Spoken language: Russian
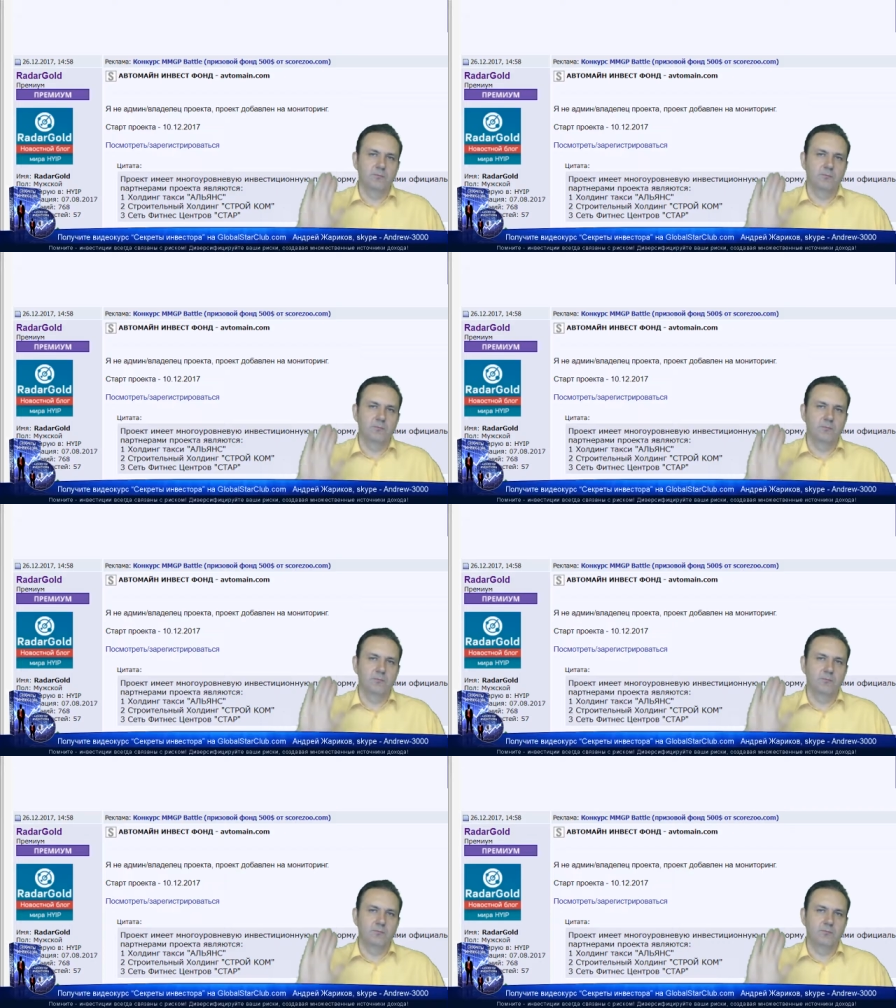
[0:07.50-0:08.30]

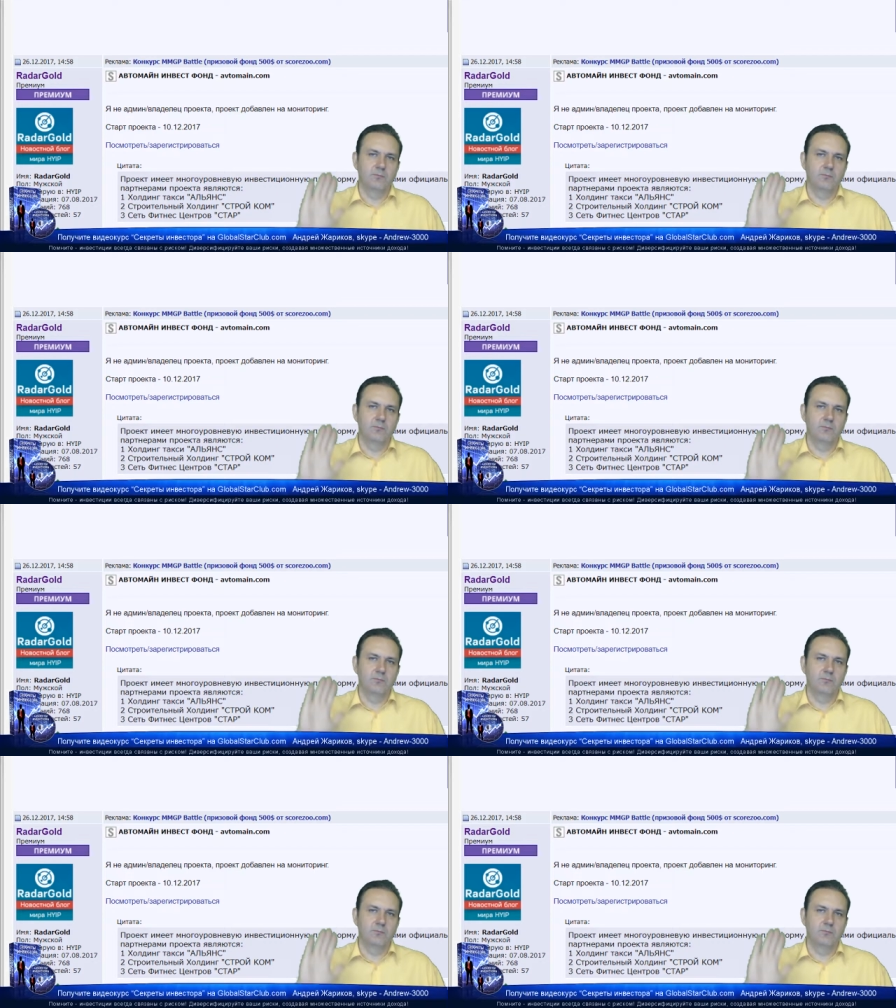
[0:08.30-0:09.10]
Приветствую, друзья, на
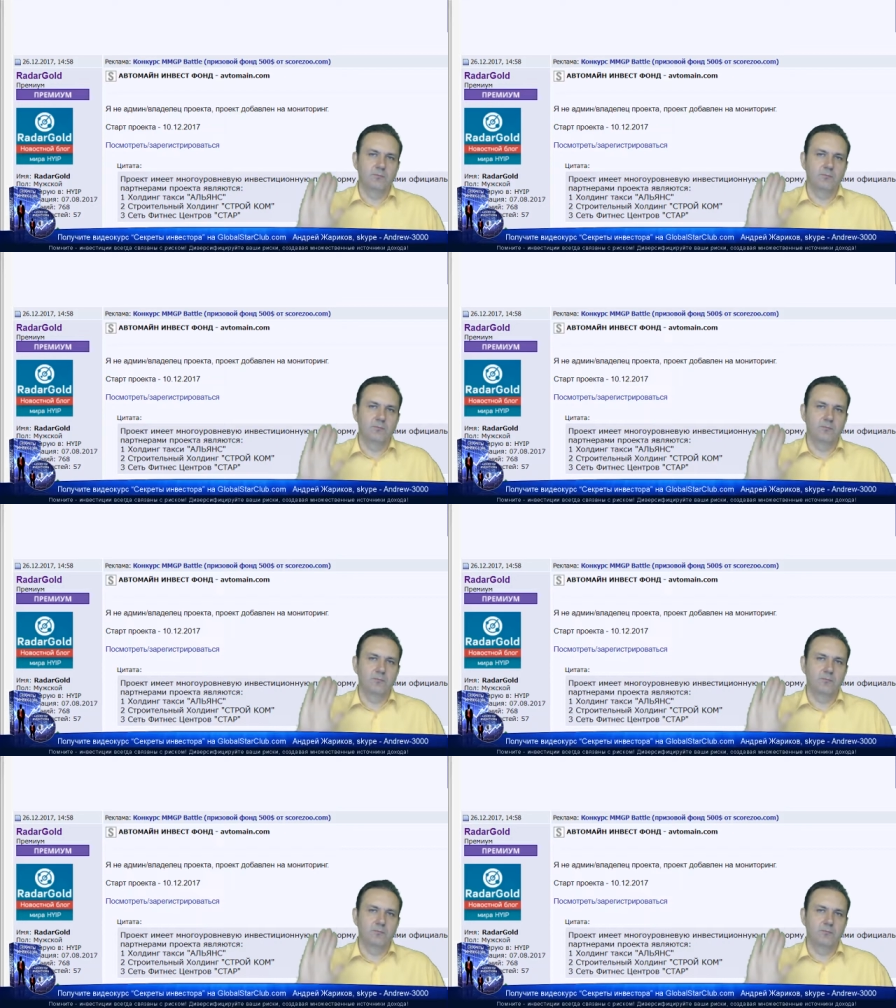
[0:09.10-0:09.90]
связи Андрей
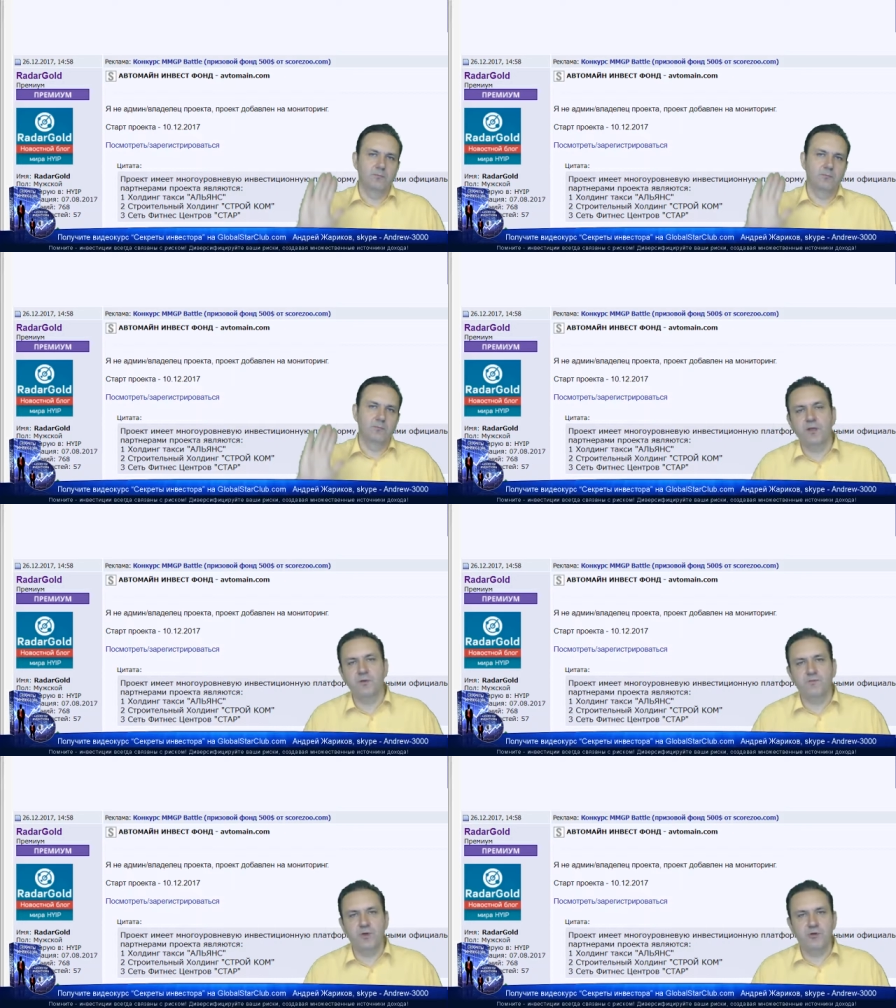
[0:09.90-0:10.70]
Жариков и в
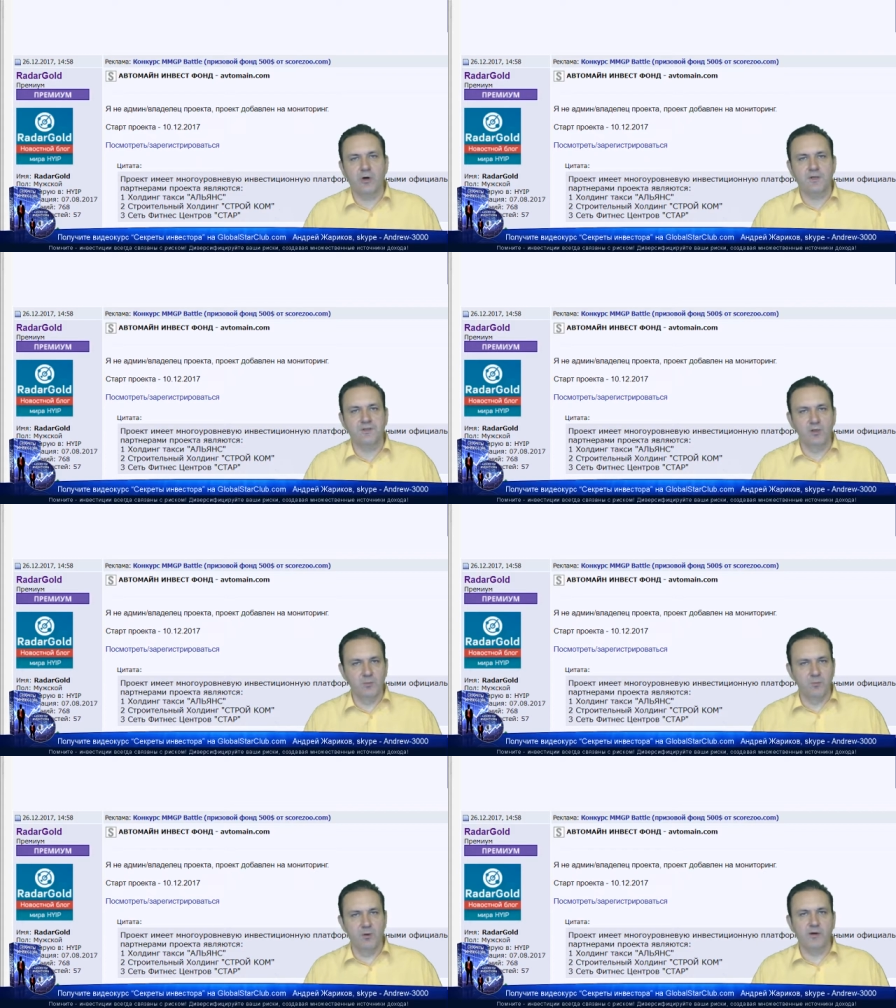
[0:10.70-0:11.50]
данном видео хотел
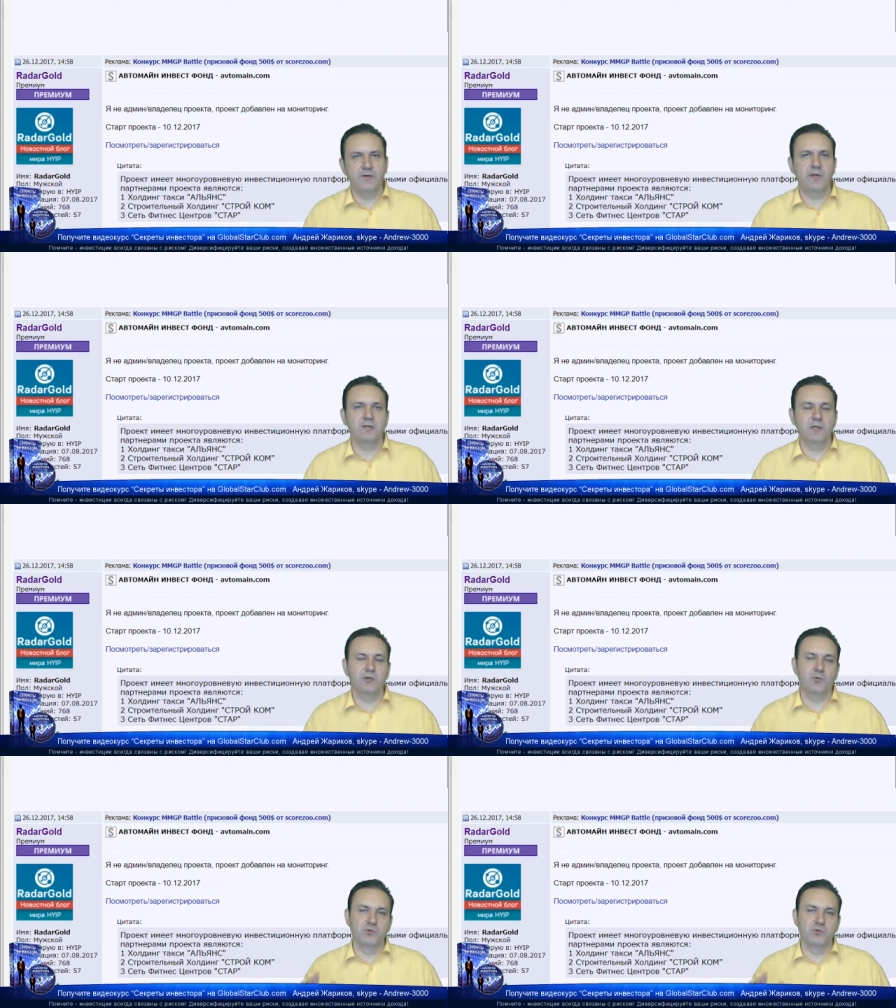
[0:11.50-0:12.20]
бы поговорить о том,